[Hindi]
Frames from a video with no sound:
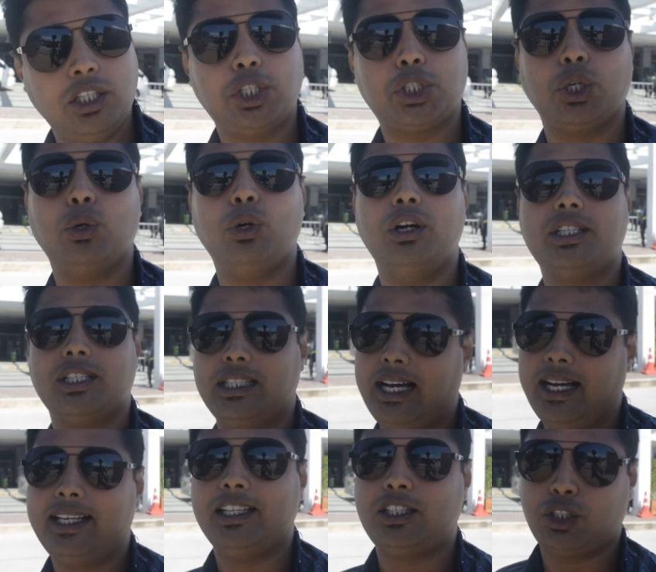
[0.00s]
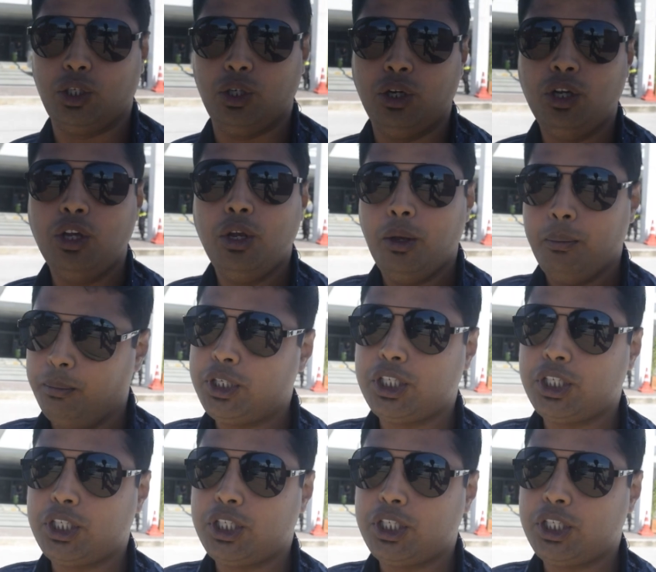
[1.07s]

पब्लिक ट्रांसपोर्ट मिल जाएगा